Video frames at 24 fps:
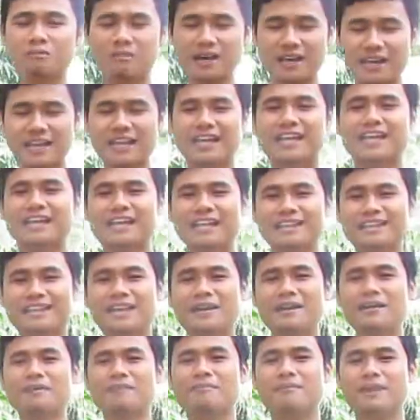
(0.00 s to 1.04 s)
marilah
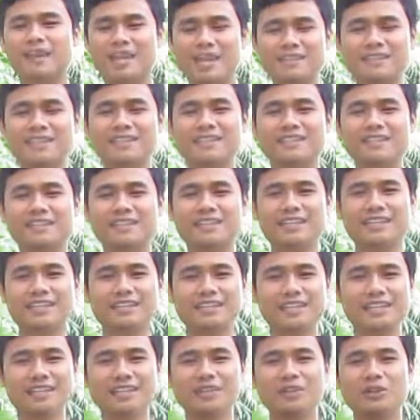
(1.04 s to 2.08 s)
kita melatih diri
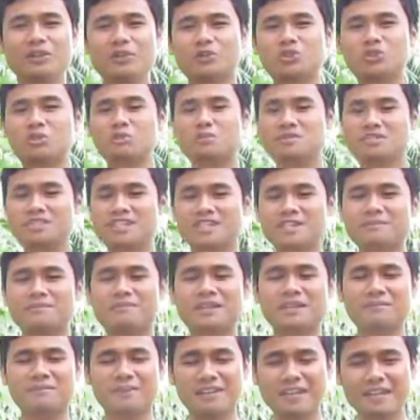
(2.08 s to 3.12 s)
kita untuk menjadi
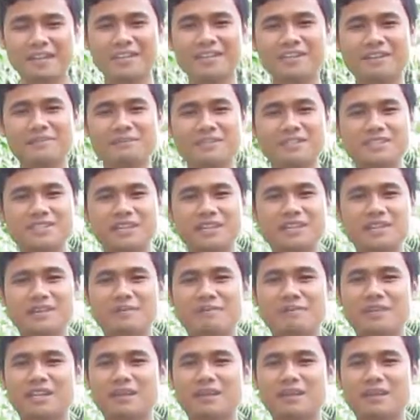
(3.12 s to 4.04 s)
pribadi yang bijak,